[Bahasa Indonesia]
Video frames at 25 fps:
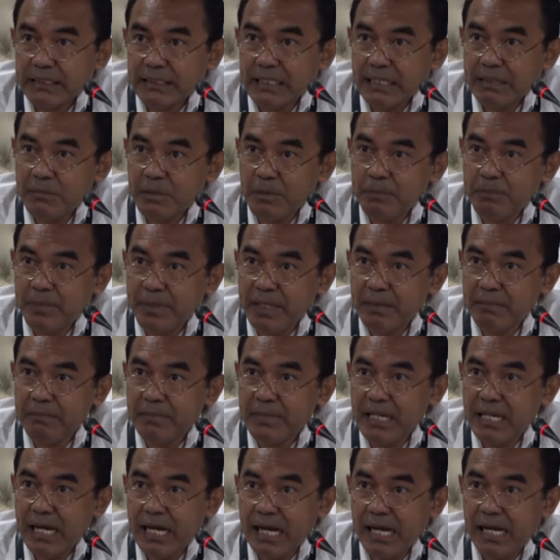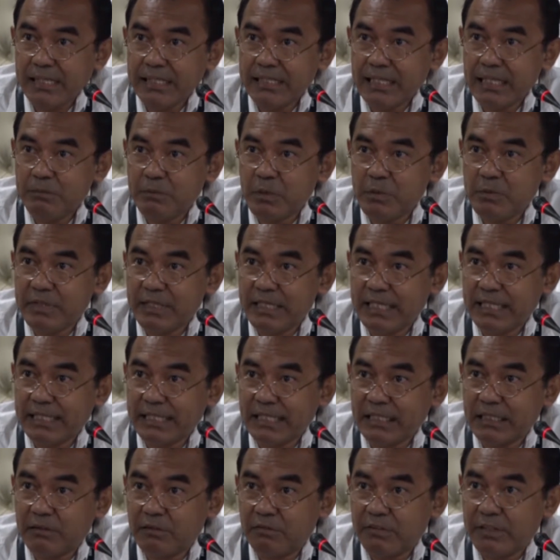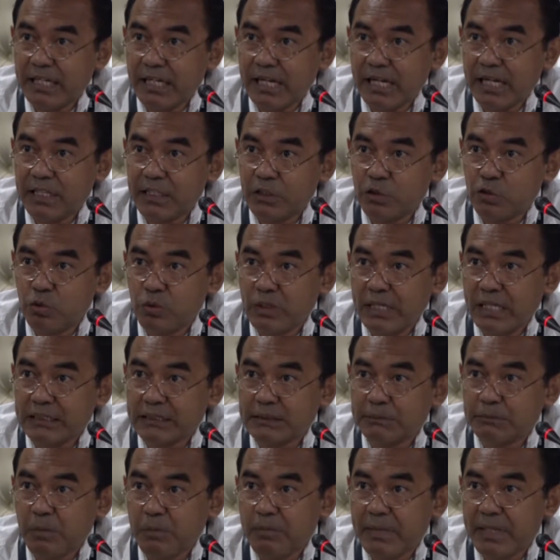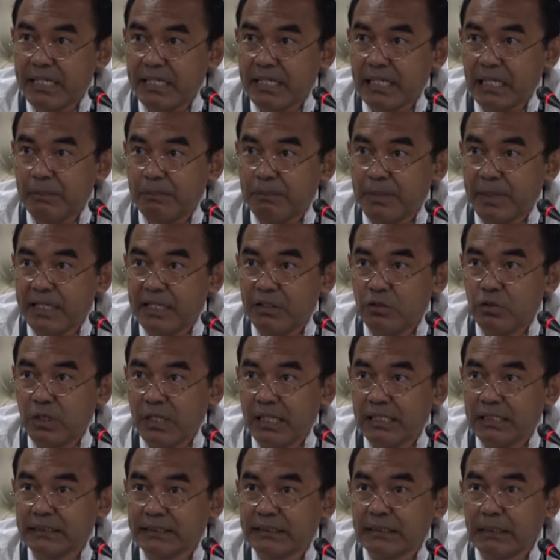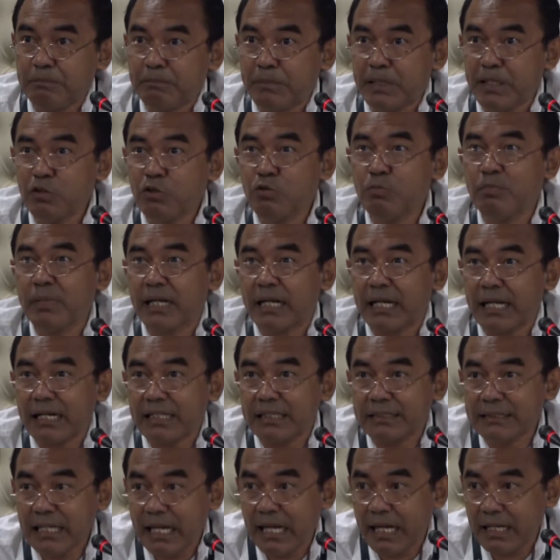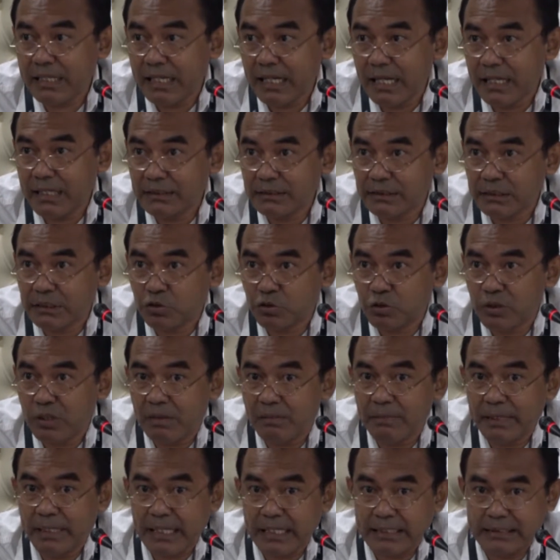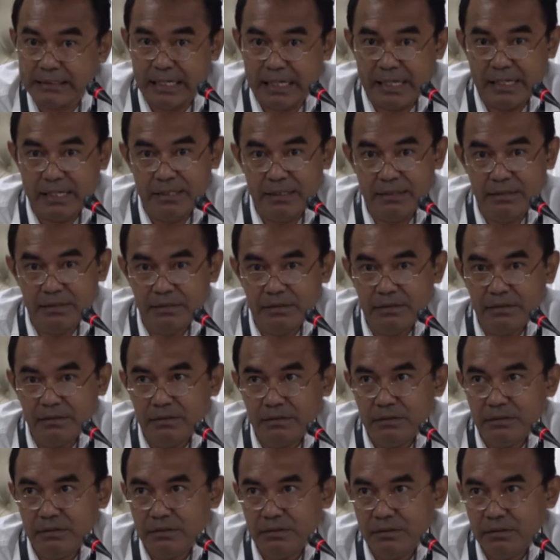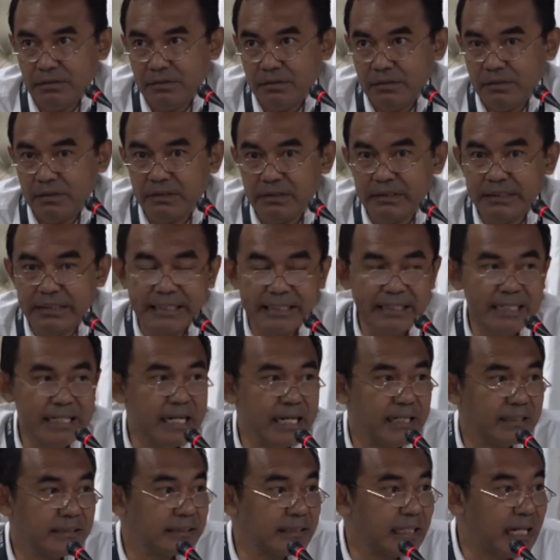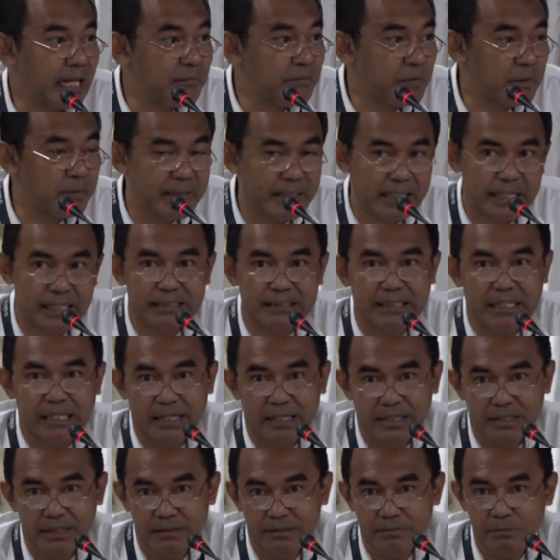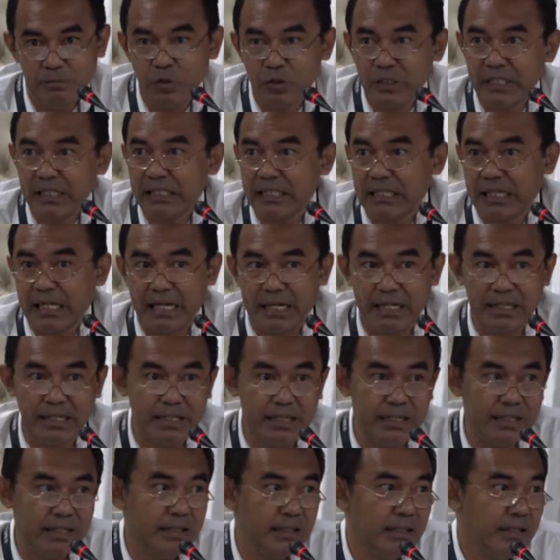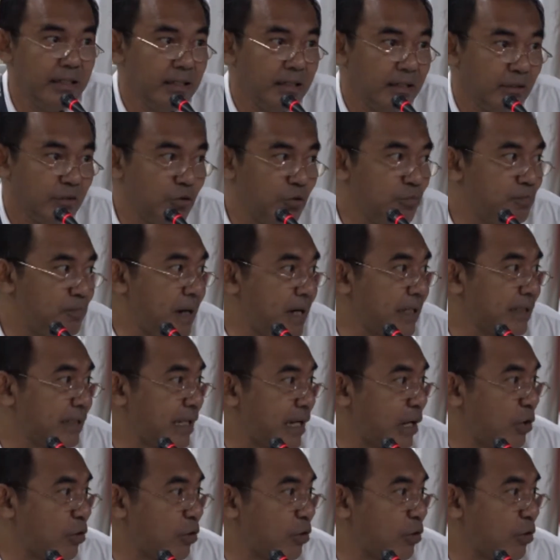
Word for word: Pertama, Pemda hanya memiliki kewenangan tugas memberikan perlindungan sebelum bekerja dan sesudah bekerja. Tidak selama bekerja. Mungkin karena Kupang